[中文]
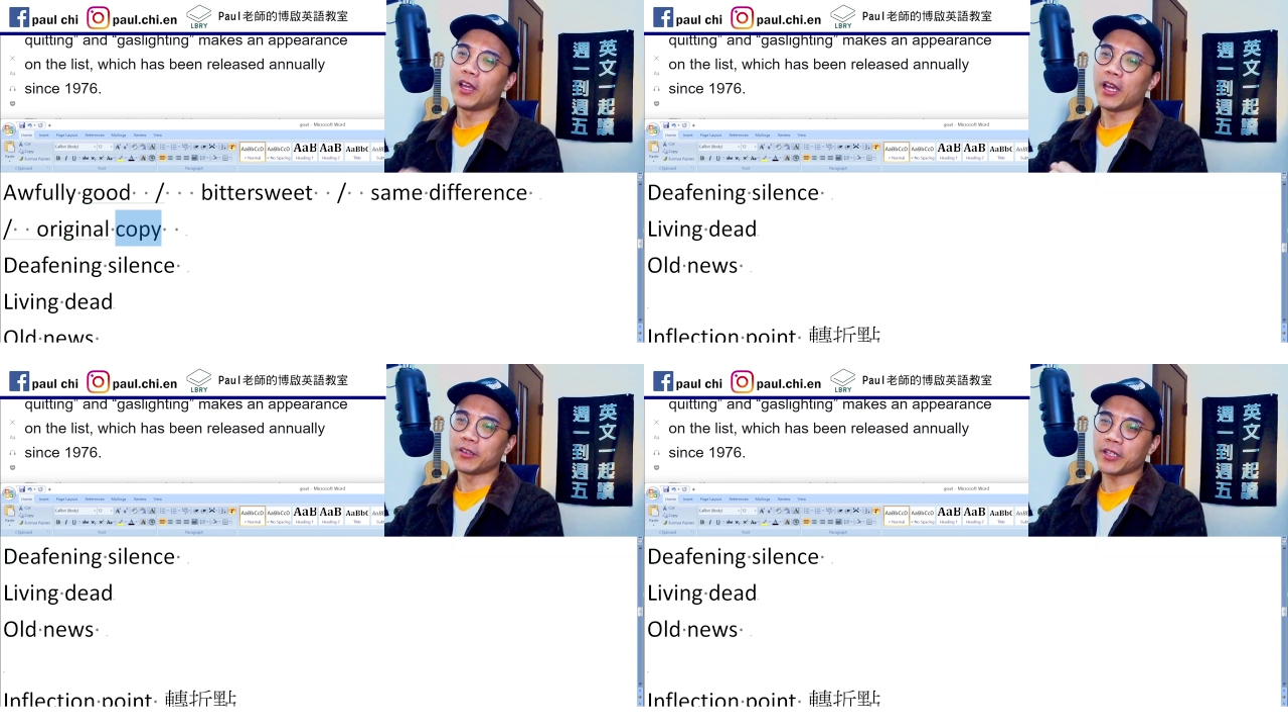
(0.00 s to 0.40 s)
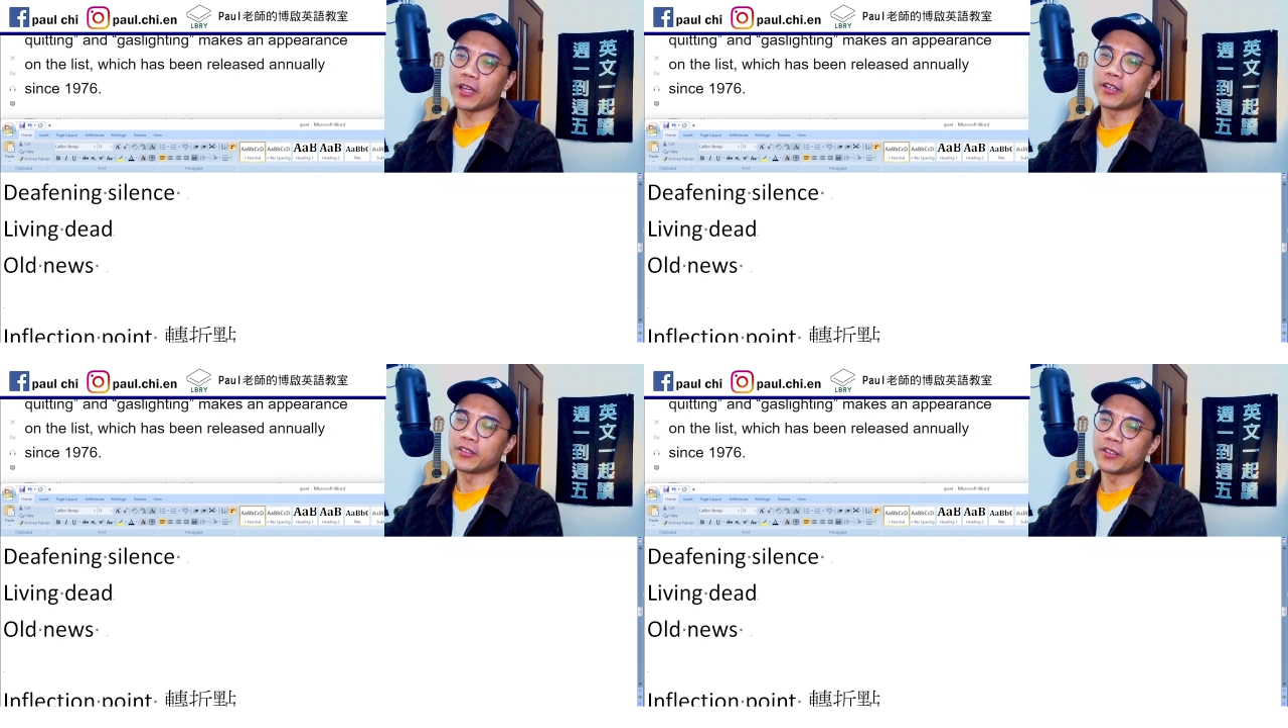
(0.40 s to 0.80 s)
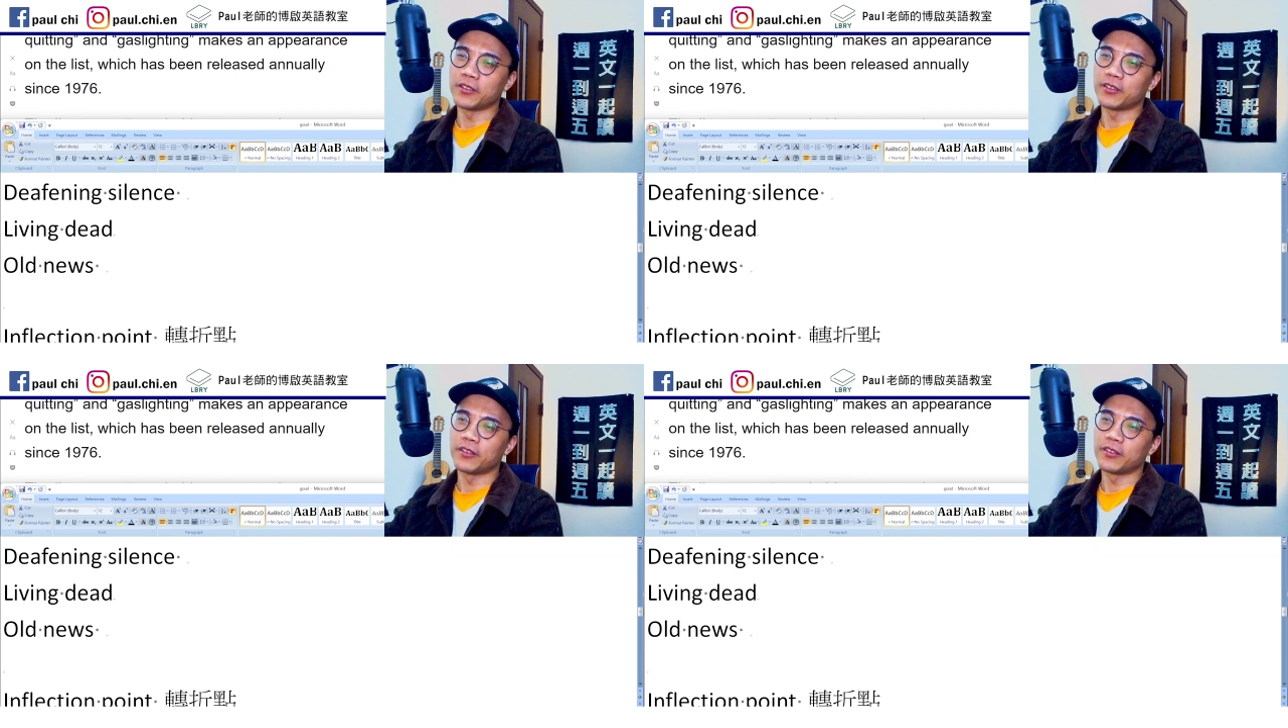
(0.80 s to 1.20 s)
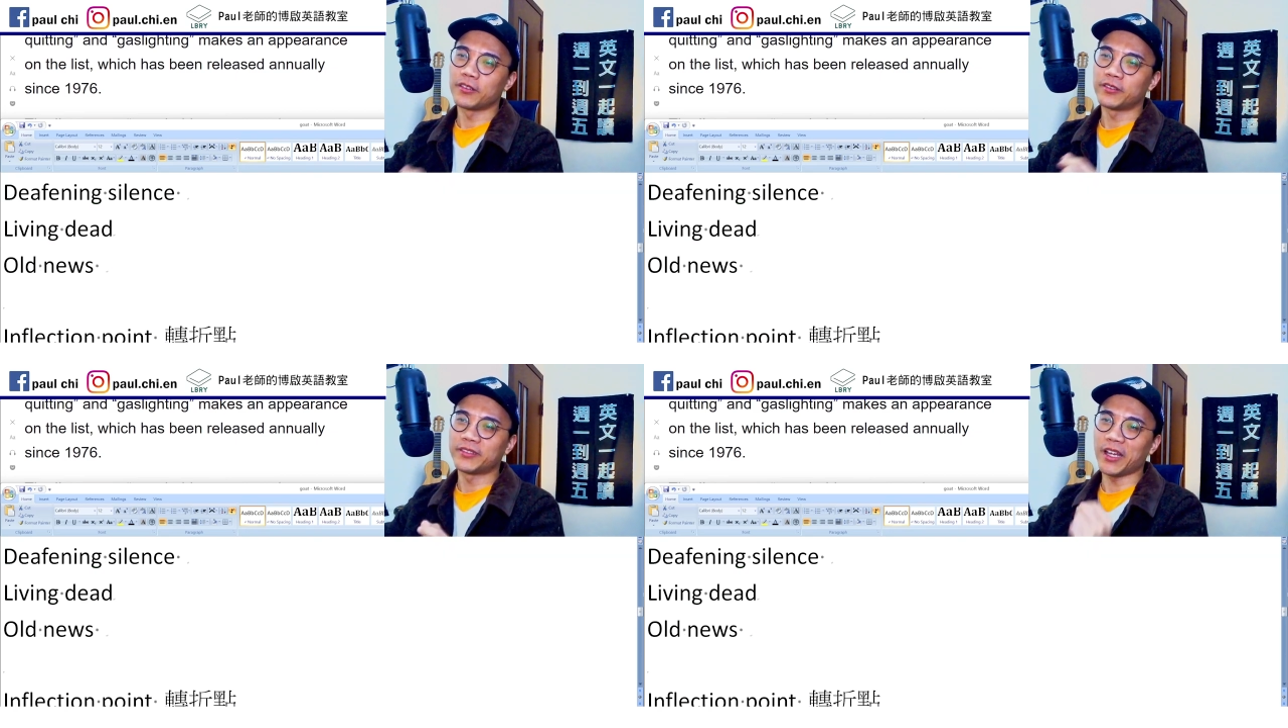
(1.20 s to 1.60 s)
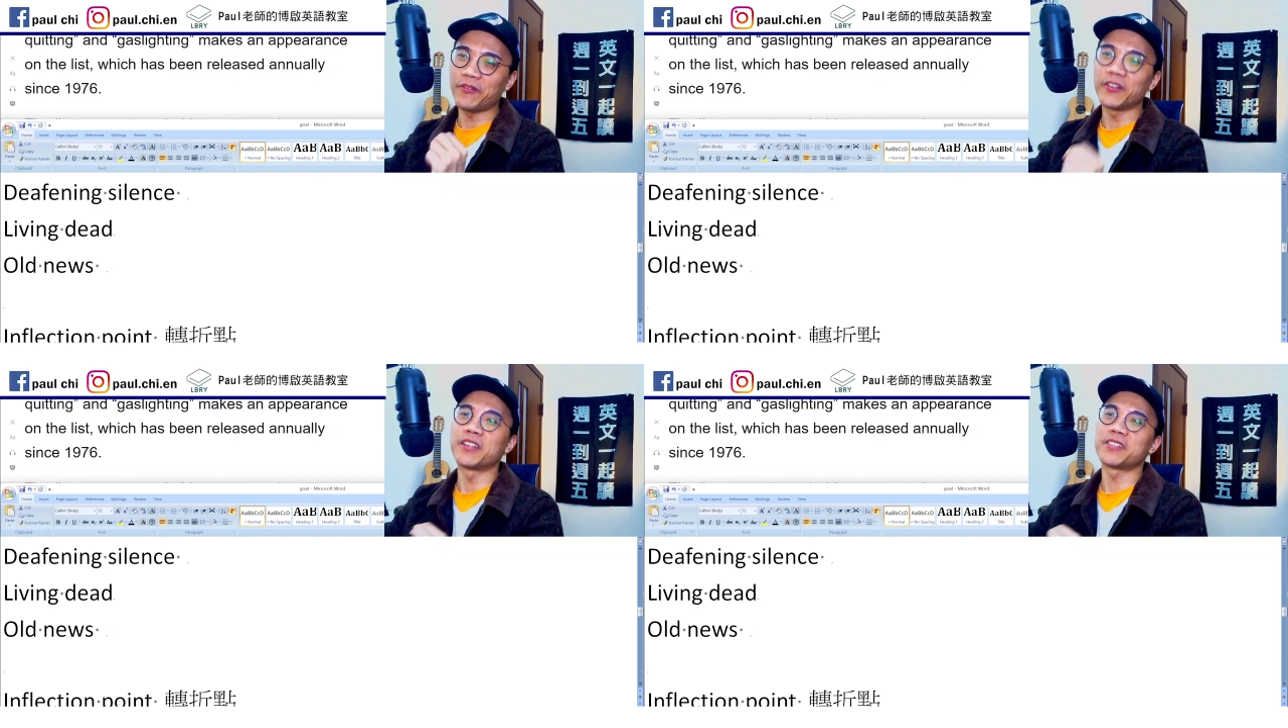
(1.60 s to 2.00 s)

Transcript: 还有下一个，这 “deafening